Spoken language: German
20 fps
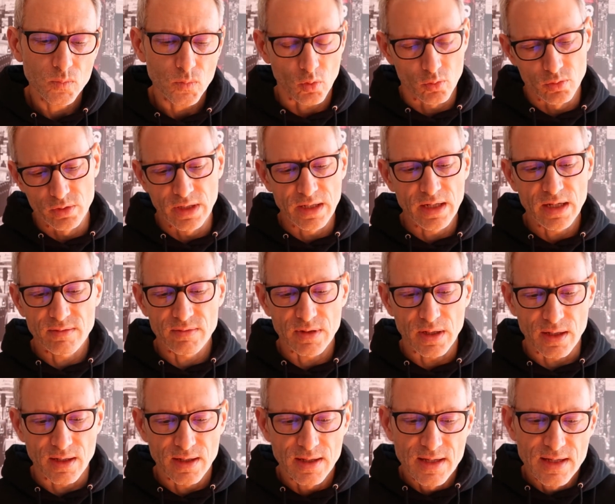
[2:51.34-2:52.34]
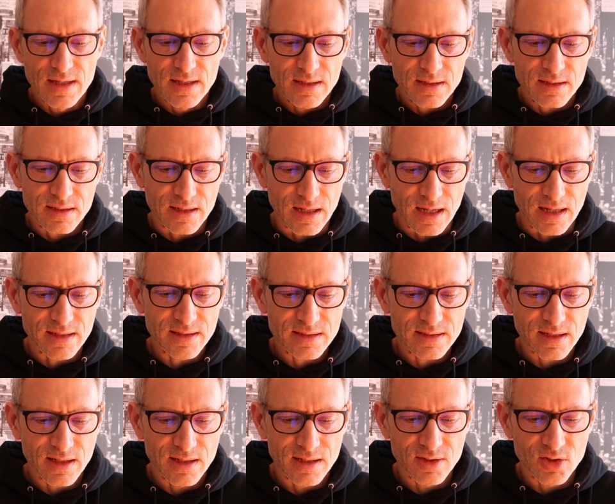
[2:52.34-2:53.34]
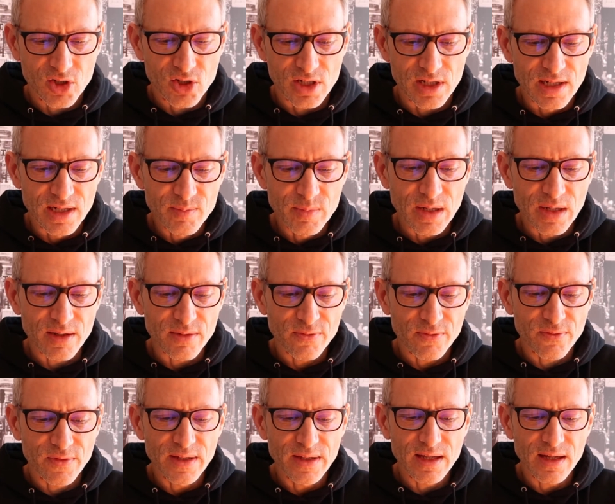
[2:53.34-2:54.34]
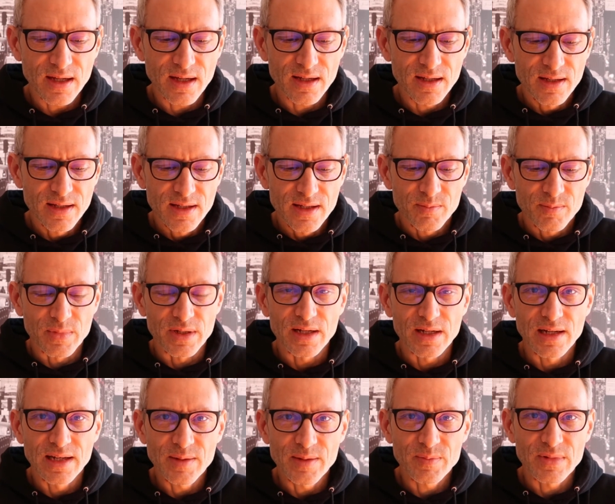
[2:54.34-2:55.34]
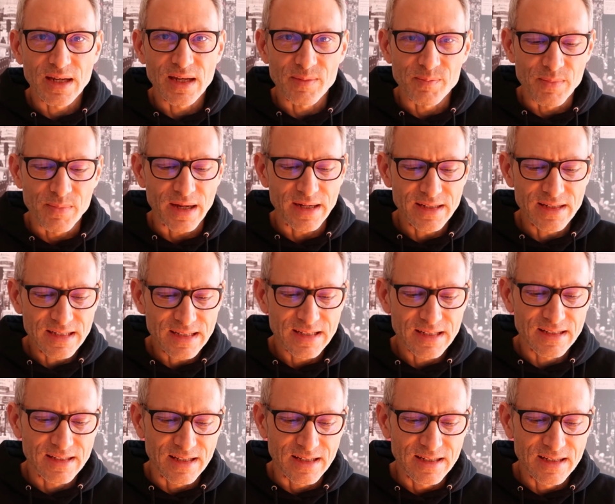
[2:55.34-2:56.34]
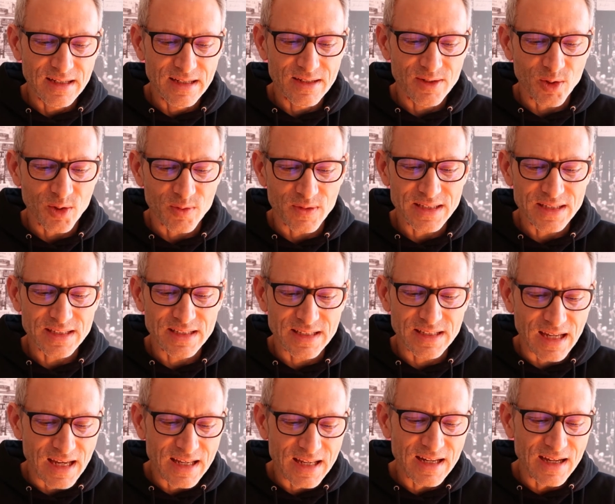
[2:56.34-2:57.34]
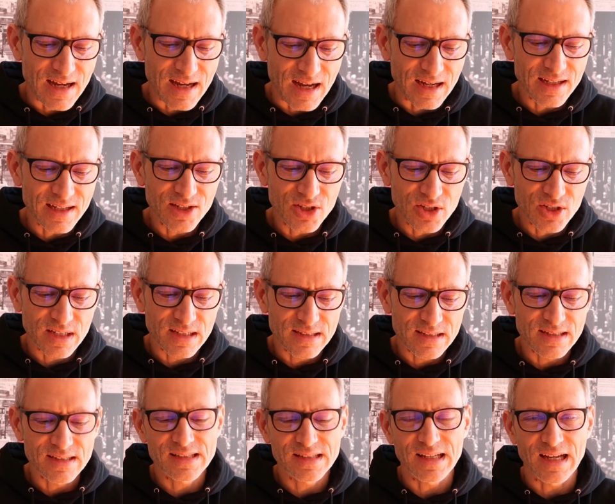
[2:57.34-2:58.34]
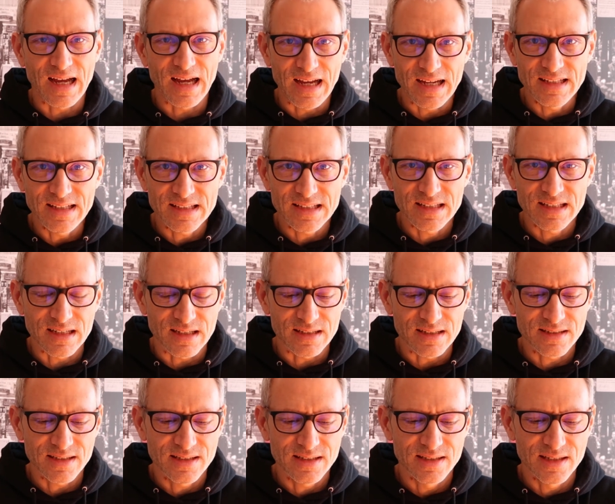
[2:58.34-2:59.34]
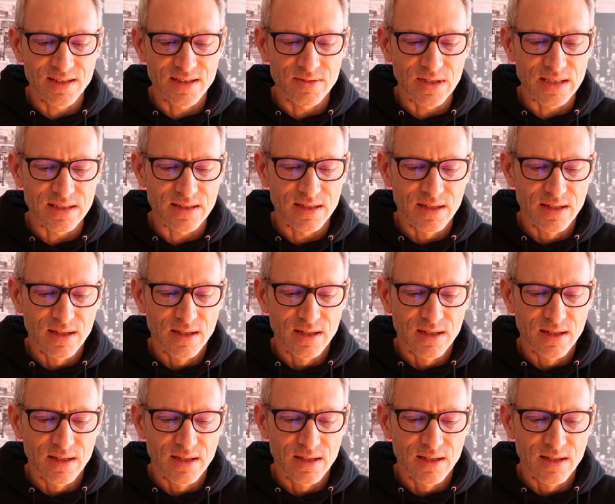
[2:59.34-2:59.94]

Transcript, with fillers: Und der war ganz ein schlimmer Finger, man erlebt ja manche Dinger, doch was jener angestellt ist, einzigartig in der Welt.